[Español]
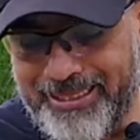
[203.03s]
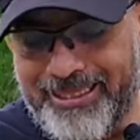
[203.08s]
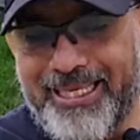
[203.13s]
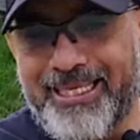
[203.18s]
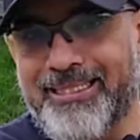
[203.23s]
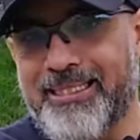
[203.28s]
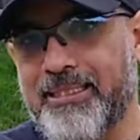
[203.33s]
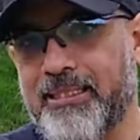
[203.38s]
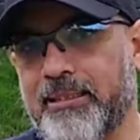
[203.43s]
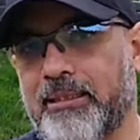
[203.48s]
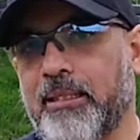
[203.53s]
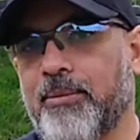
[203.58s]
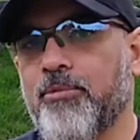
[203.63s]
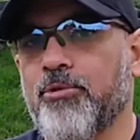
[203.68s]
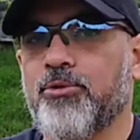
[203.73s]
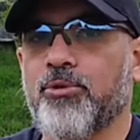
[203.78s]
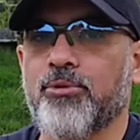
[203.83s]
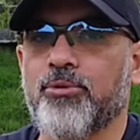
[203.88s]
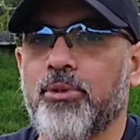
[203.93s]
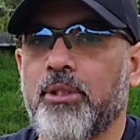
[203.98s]

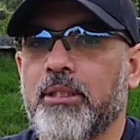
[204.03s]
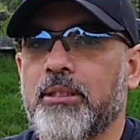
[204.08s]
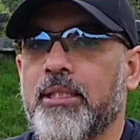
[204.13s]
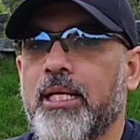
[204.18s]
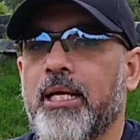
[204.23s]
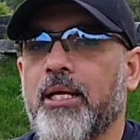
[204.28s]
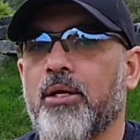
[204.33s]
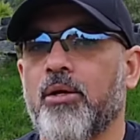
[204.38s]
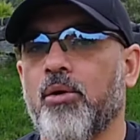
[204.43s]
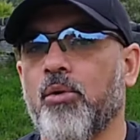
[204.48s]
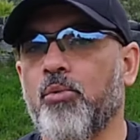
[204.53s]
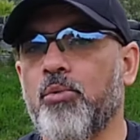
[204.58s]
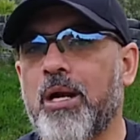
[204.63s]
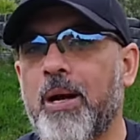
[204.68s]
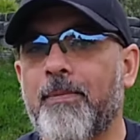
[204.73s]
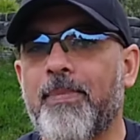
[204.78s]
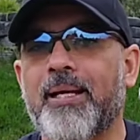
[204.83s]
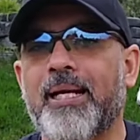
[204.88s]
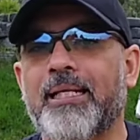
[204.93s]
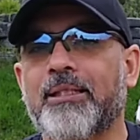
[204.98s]
necesitemos utilizar
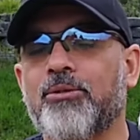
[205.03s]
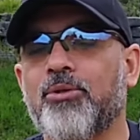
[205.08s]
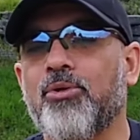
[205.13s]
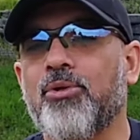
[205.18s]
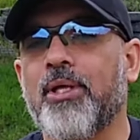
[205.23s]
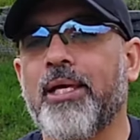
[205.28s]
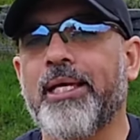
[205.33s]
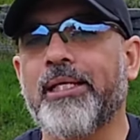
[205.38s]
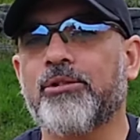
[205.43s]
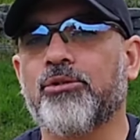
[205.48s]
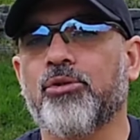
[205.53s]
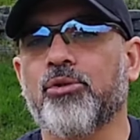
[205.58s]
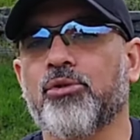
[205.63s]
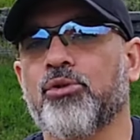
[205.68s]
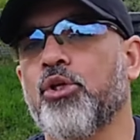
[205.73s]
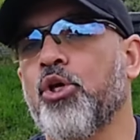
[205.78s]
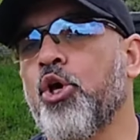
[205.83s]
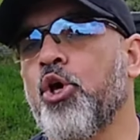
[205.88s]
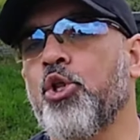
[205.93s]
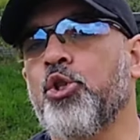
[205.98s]
un aparato de
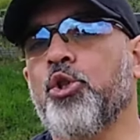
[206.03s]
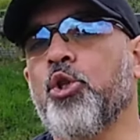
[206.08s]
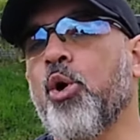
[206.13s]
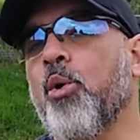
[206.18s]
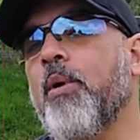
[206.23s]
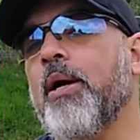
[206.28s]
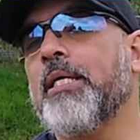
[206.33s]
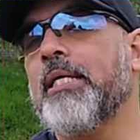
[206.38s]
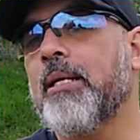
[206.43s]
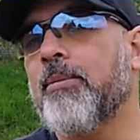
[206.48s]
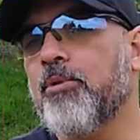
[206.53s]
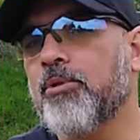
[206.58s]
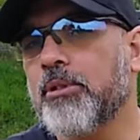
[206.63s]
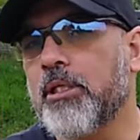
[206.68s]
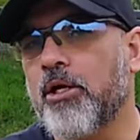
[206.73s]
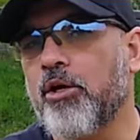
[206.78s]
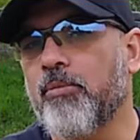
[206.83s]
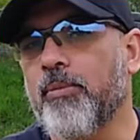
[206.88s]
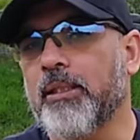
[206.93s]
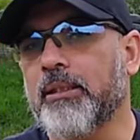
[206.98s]
estos, no
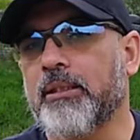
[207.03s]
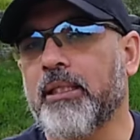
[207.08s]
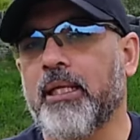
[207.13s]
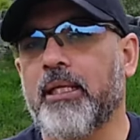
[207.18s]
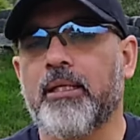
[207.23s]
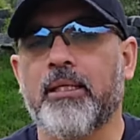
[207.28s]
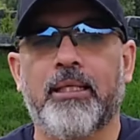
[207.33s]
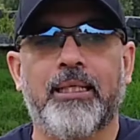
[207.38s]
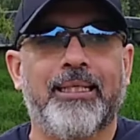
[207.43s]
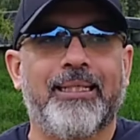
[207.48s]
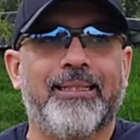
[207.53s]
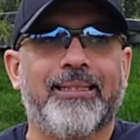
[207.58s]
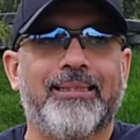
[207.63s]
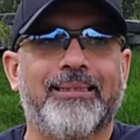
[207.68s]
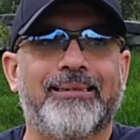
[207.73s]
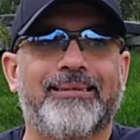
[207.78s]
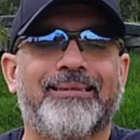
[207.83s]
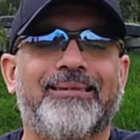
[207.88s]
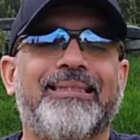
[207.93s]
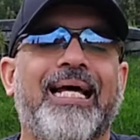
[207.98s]
vayamos a cometer
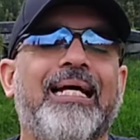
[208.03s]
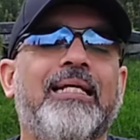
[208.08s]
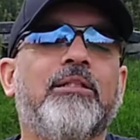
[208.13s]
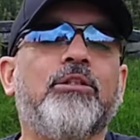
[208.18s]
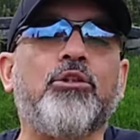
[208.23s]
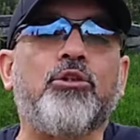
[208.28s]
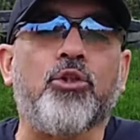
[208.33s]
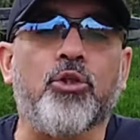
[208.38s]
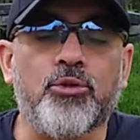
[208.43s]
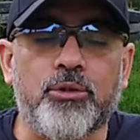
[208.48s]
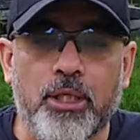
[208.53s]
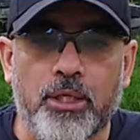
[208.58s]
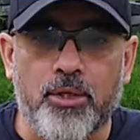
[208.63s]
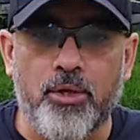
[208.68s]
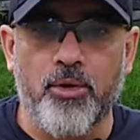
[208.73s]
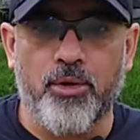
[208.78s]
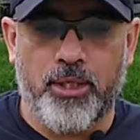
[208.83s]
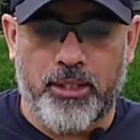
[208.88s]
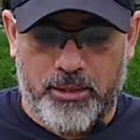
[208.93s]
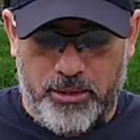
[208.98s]
tantos
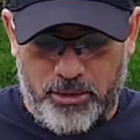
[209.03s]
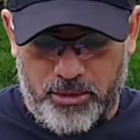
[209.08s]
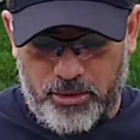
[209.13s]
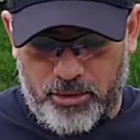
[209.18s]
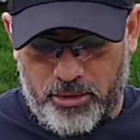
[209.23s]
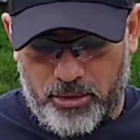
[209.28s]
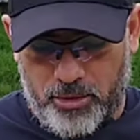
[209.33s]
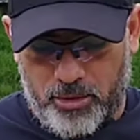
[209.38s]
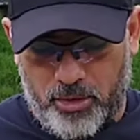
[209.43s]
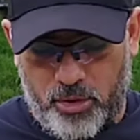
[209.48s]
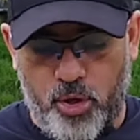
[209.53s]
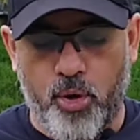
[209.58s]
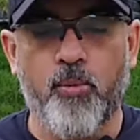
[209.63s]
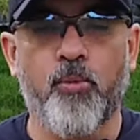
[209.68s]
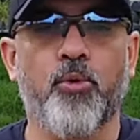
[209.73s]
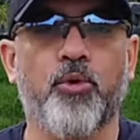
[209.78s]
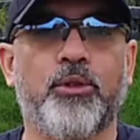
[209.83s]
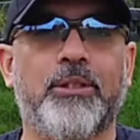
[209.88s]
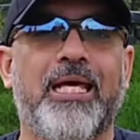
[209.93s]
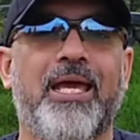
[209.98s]
errores
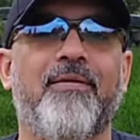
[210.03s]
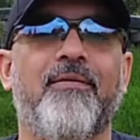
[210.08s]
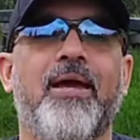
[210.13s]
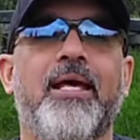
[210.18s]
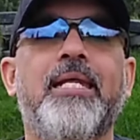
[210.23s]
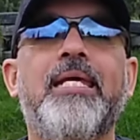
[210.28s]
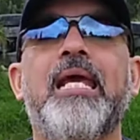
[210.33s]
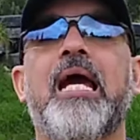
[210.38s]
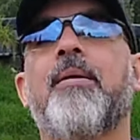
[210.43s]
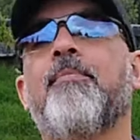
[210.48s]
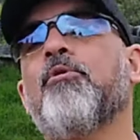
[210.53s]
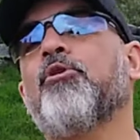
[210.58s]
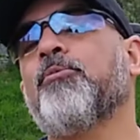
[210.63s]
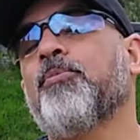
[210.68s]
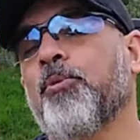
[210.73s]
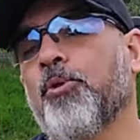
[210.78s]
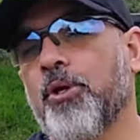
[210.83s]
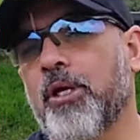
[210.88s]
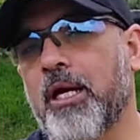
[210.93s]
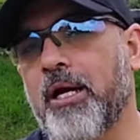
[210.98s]
como
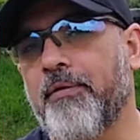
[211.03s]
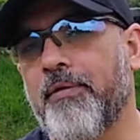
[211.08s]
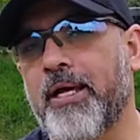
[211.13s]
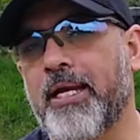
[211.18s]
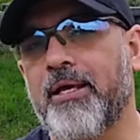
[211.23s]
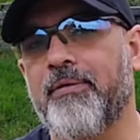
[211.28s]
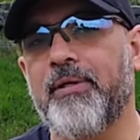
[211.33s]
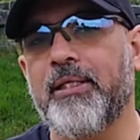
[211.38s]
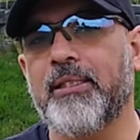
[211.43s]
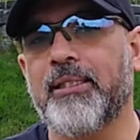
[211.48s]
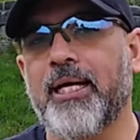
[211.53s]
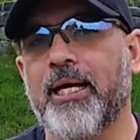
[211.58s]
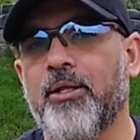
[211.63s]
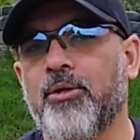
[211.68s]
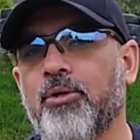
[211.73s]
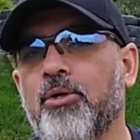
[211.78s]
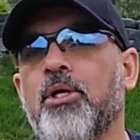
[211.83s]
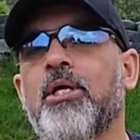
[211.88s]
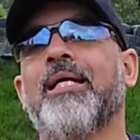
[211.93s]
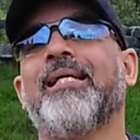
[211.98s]
deberíamos poder haber
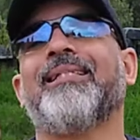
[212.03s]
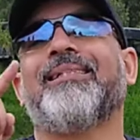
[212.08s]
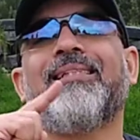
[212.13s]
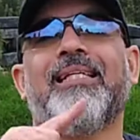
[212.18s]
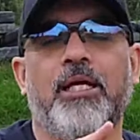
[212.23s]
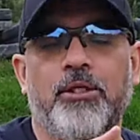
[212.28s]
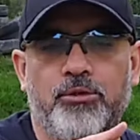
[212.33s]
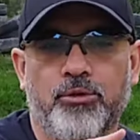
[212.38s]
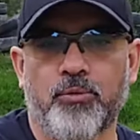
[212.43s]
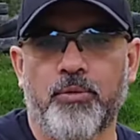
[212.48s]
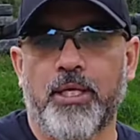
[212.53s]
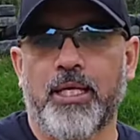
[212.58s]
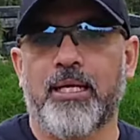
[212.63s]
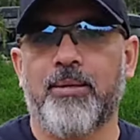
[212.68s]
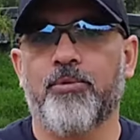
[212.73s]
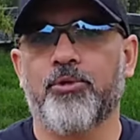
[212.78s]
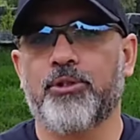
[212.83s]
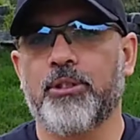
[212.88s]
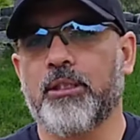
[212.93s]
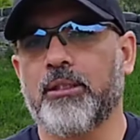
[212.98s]
evitado si
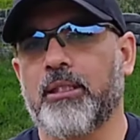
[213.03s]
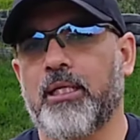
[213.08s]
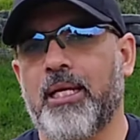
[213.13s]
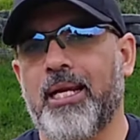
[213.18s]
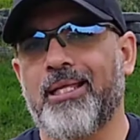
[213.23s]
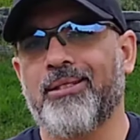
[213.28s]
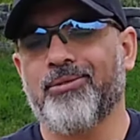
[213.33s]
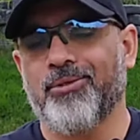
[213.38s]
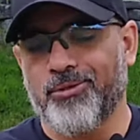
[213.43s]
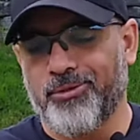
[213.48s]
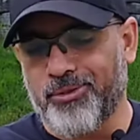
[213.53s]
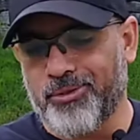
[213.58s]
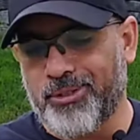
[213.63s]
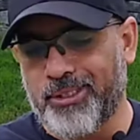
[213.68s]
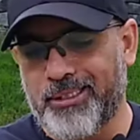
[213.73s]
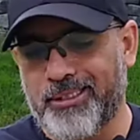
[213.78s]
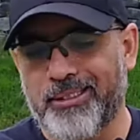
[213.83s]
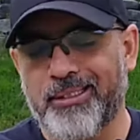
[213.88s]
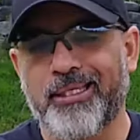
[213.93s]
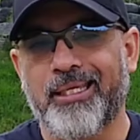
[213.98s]
estuviéramos entrenando.
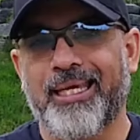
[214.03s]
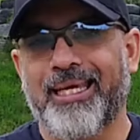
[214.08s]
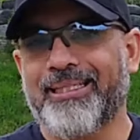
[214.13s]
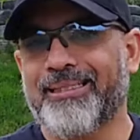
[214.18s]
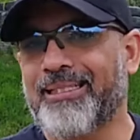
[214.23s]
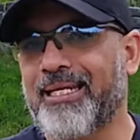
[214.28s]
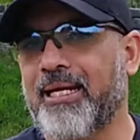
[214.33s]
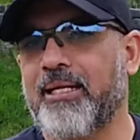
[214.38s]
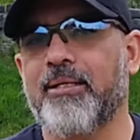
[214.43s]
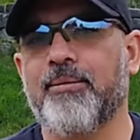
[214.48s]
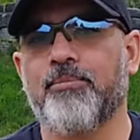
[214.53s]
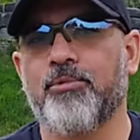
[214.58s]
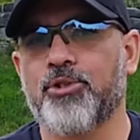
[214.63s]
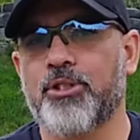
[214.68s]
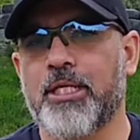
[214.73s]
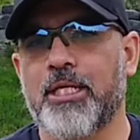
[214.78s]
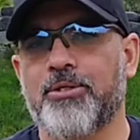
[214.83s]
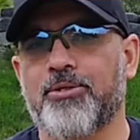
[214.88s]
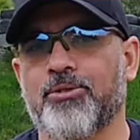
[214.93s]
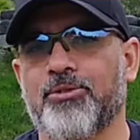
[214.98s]
Entonces, entrenen
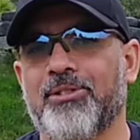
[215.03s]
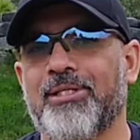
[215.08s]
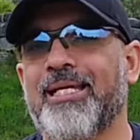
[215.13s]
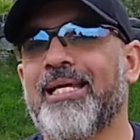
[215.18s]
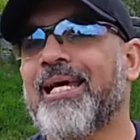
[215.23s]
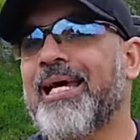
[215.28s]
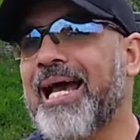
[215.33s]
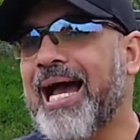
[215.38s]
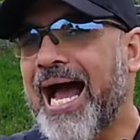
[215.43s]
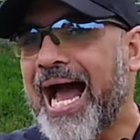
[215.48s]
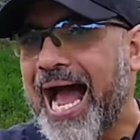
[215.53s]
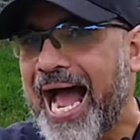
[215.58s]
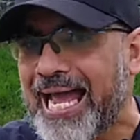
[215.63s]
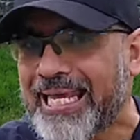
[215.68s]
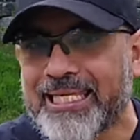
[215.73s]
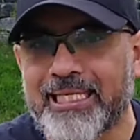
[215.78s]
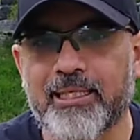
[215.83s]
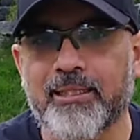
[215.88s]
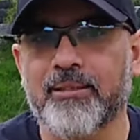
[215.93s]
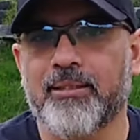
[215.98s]
muchachos,
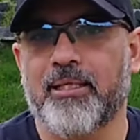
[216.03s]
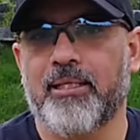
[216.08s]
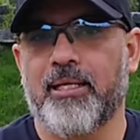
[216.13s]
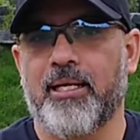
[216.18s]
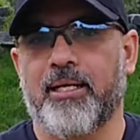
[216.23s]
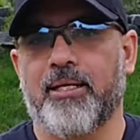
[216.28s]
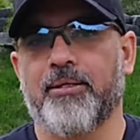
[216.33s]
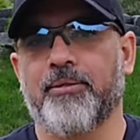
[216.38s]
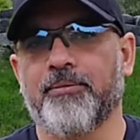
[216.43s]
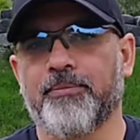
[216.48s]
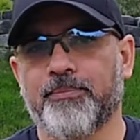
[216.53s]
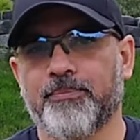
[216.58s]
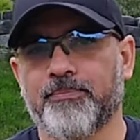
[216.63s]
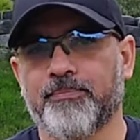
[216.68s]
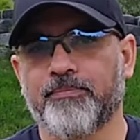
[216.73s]
hay que entrenar.